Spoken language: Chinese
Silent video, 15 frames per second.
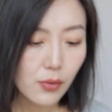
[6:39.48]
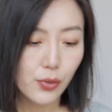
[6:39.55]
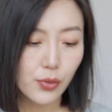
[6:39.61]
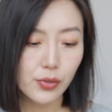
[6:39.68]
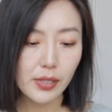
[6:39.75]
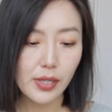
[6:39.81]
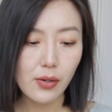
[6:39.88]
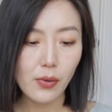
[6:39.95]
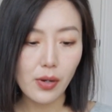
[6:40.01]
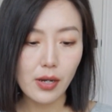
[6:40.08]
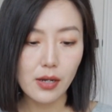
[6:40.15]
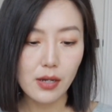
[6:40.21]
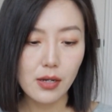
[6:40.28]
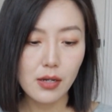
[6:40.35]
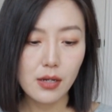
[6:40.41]
我有个电话。
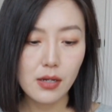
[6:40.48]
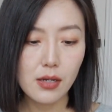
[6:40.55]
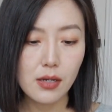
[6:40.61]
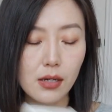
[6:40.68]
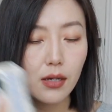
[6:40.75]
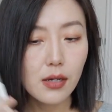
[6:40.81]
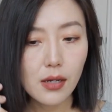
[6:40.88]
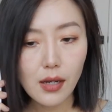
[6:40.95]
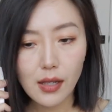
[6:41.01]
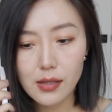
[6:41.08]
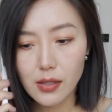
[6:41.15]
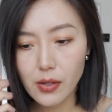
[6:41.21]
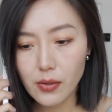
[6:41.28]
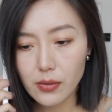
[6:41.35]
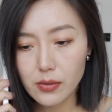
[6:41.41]

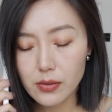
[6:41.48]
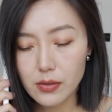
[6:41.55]
Hello，